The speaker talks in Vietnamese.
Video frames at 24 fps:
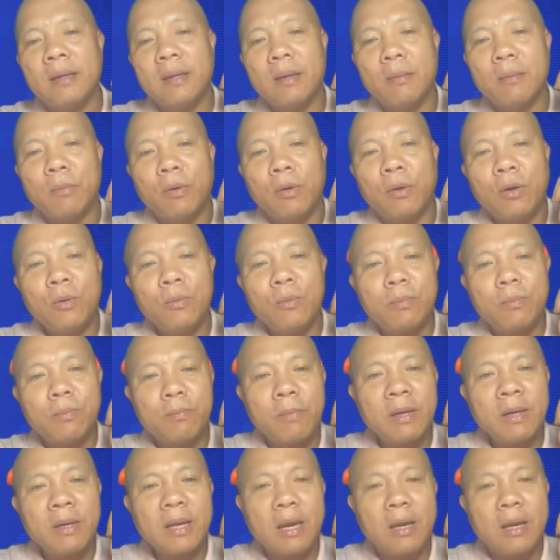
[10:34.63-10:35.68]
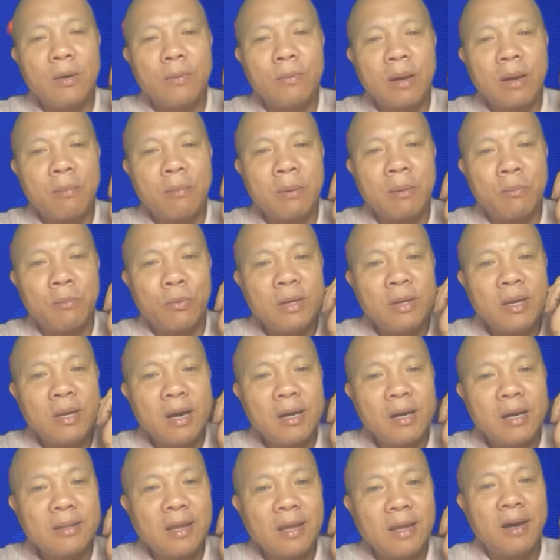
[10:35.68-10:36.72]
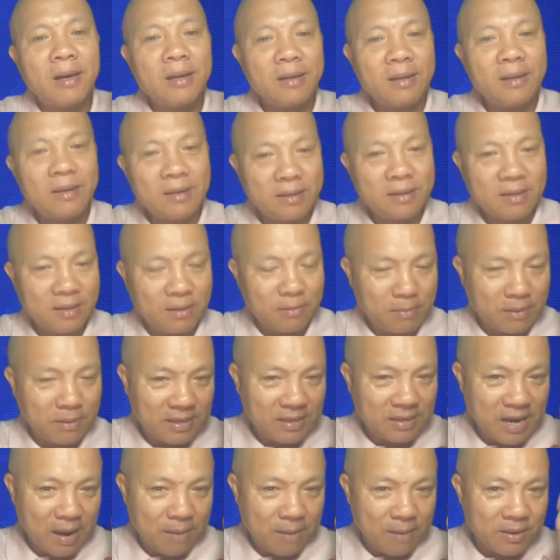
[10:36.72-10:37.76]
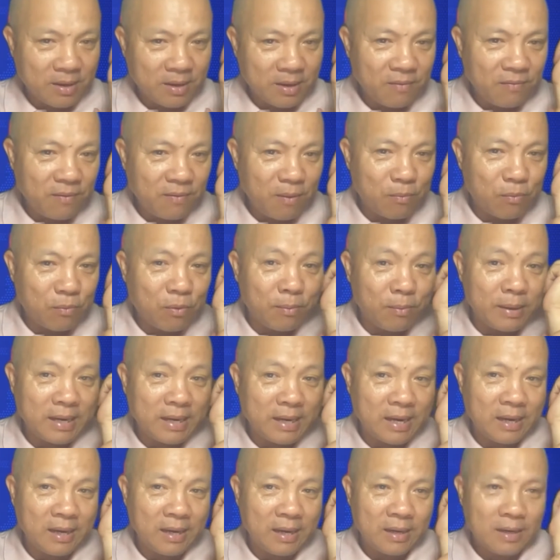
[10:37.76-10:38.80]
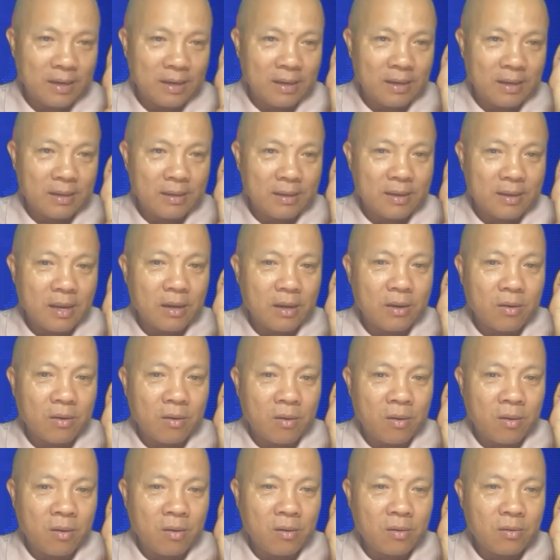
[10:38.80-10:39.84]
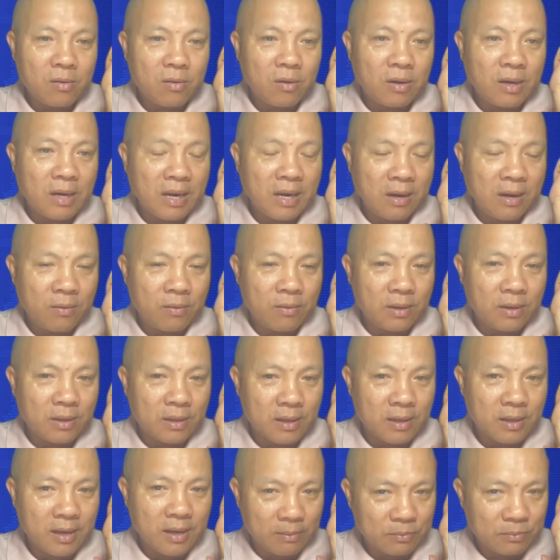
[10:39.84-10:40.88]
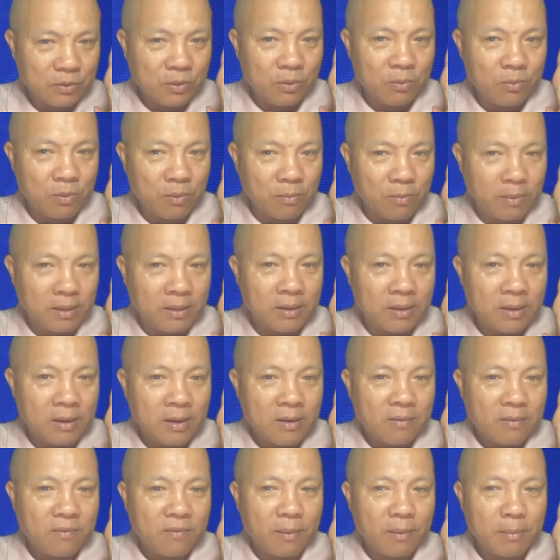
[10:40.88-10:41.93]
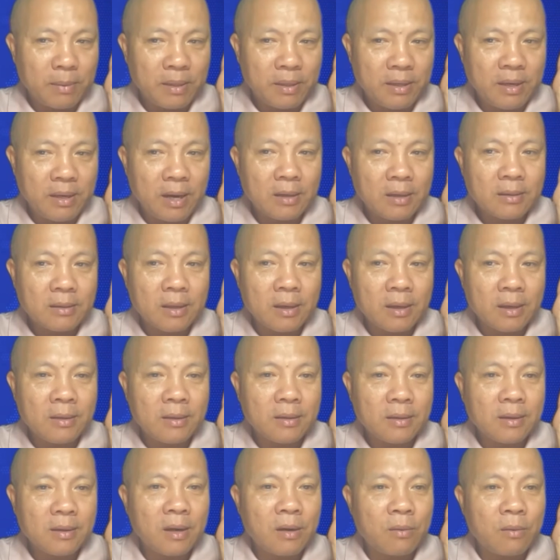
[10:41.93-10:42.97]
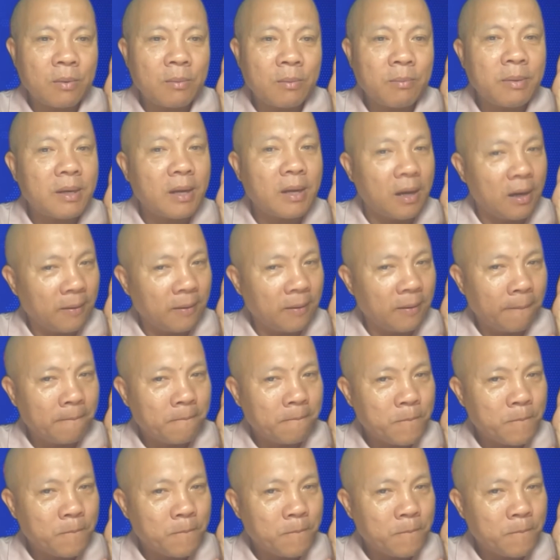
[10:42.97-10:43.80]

thì mỗi lúc, bất kể lúc nào mình muốn nhớ tới thì mình chạm tới cái vòng của mình này để nó nó neo được cái cảm xúc của mình và mình nhớ tới những điều mình biết ơn.